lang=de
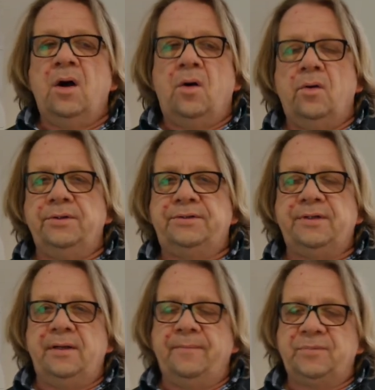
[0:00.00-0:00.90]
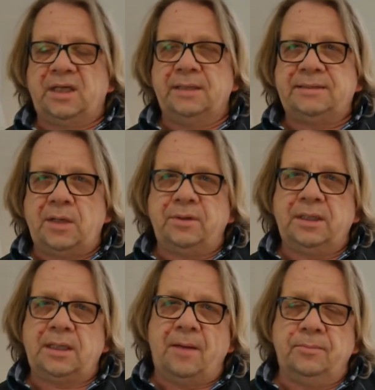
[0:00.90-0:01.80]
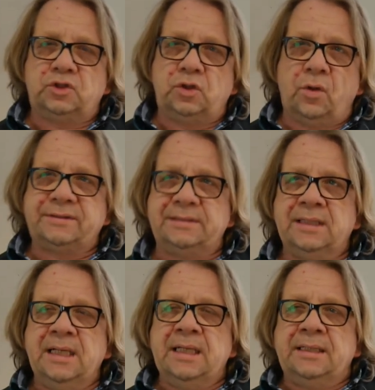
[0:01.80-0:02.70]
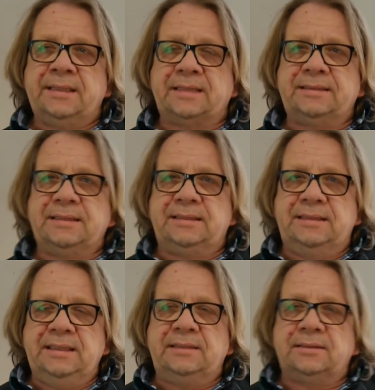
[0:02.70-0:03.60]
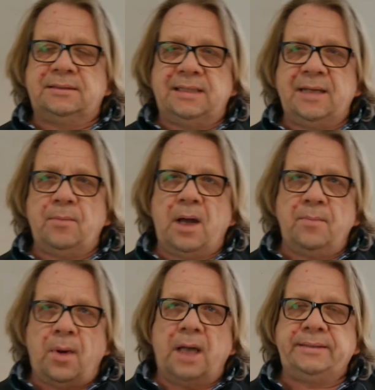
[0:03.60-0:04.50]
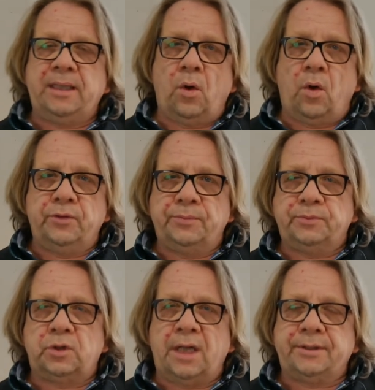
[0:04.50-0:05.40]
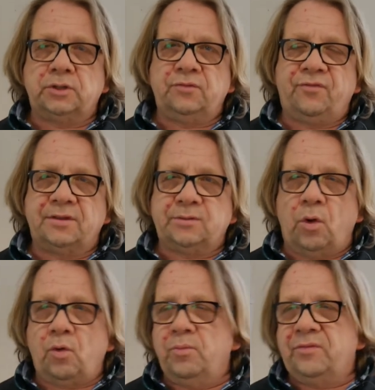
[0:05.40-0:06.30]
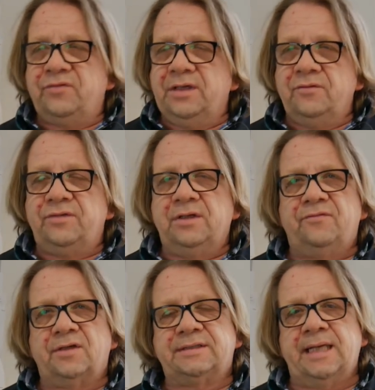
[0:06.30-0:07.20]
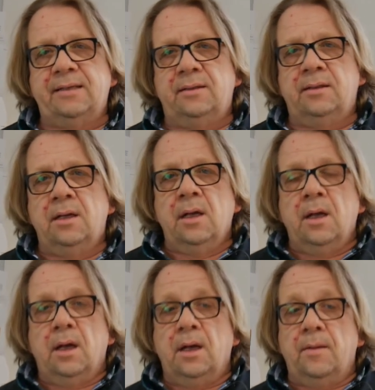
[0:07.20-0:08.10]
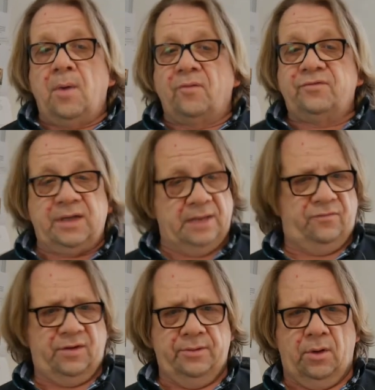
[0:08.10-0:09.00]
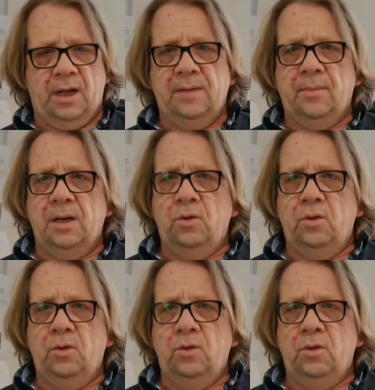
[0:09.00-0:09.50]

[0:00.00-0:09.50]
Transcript: Und ähm, Christian und ich haben beschlossen, dass sich dieses Thema im Bereich der gerontopsychiatrischen Versorgung mit vielen, vielen Facetten ähm, auf jeden Fall noch einmal